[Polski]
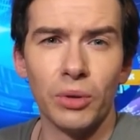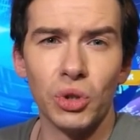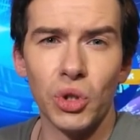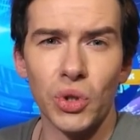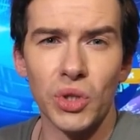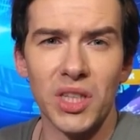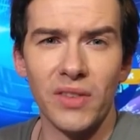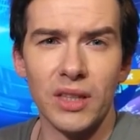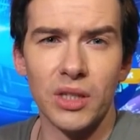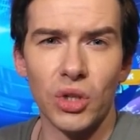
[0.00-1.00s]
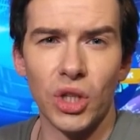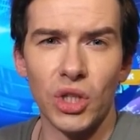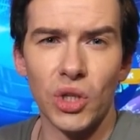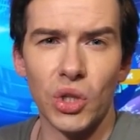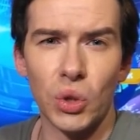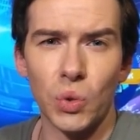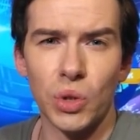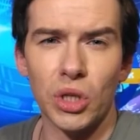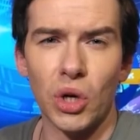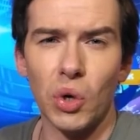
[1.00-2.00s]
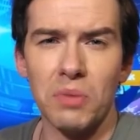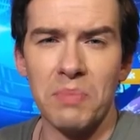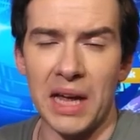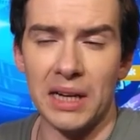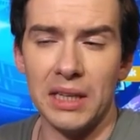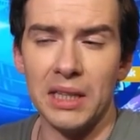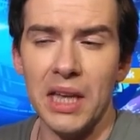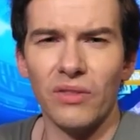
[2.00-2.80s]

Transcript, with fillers: bo 1946 rok, Berlin.